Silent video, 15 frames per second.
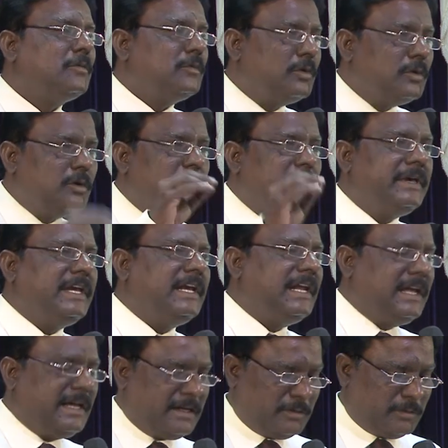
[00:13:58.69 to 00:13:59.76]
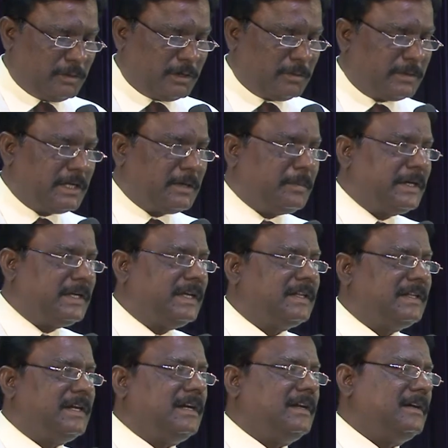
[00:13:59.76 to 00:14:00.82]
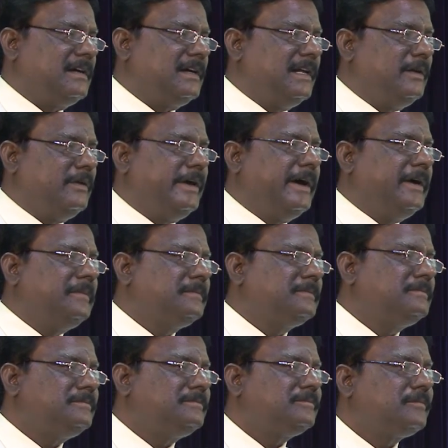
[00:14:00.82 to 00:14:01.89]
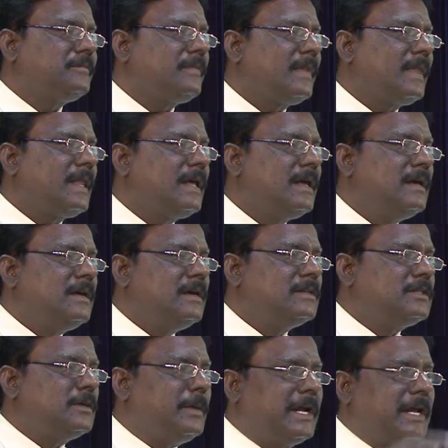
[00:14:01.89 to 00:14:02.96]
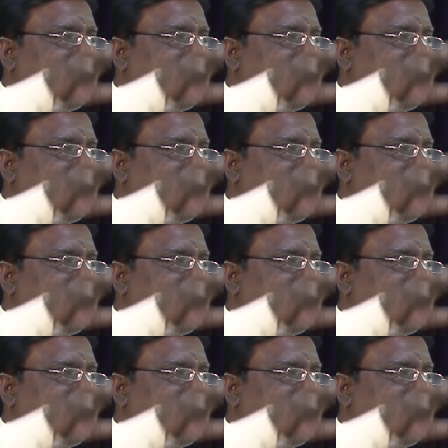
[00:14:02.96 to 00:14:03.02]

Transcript: பூமியிலே ஒருமனப்பட்டிருந்தால் அலையிலுயா ஸோ பாருங்கள்